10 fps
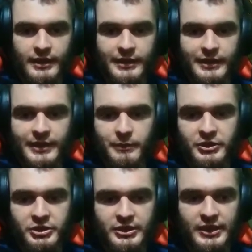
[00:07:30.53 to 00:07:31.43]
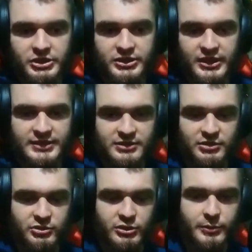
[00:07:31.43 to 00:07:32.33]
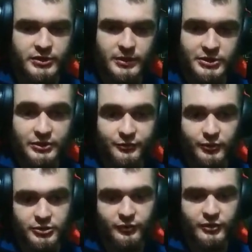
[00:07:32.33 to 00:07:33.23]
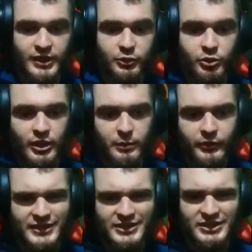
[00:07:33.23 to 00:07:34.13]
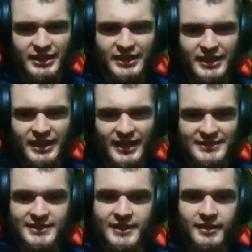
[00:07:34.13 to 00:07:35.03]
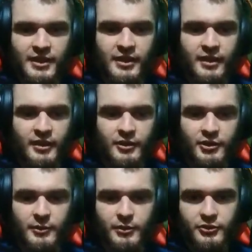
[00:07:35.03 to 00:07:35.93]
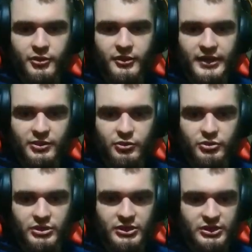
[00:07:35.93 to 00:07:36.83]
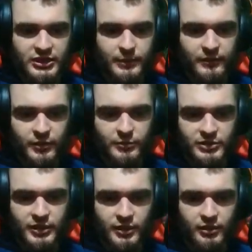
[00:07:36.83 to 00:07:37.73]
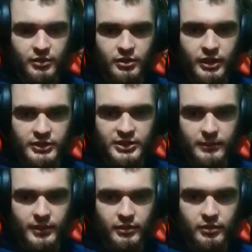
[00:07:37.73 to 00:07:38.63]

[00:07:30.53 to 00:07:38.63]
I myślę, że zastosuję potem jeszcze Force of Nature albo jakieś regeneracje. No bo to na ich drużynkę się na pewno przyda. Ej, siema.